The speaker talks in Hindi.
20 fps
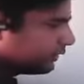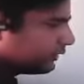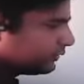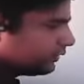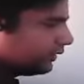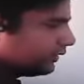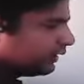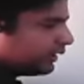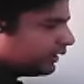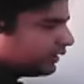
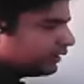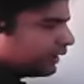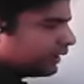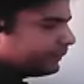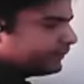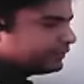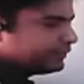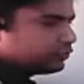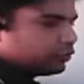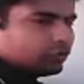सर अगर
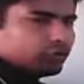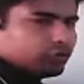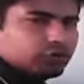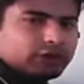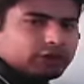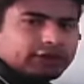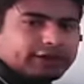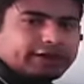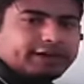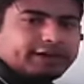आप इसको
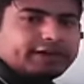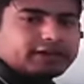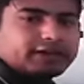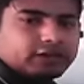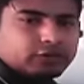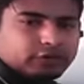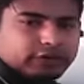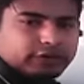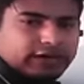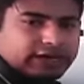हीट
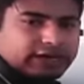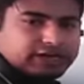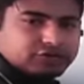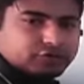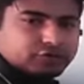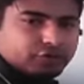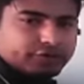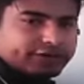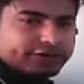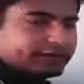करोगे
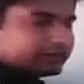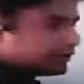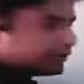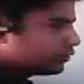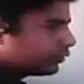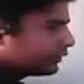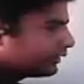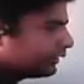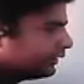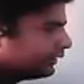आइस को हीट
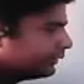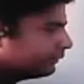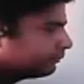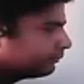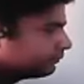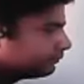करोगे